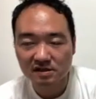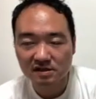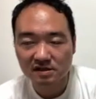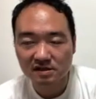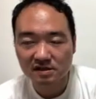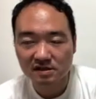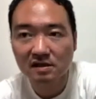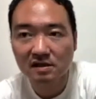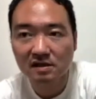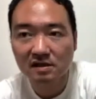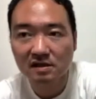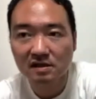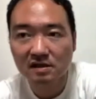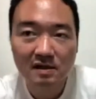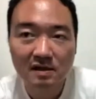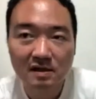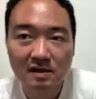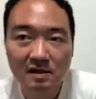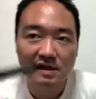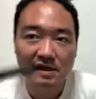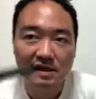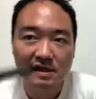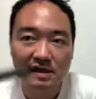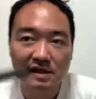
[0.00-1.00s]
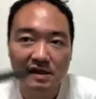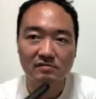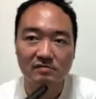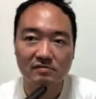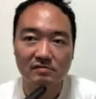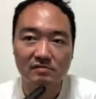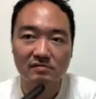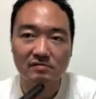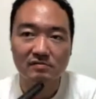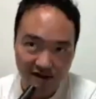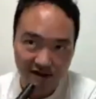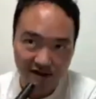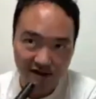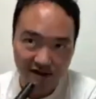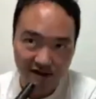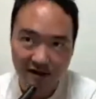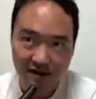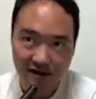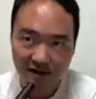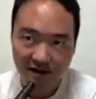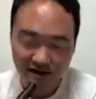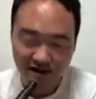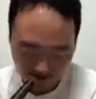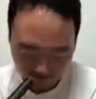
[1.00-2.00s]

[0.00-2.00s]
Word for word: そちらに行くわけ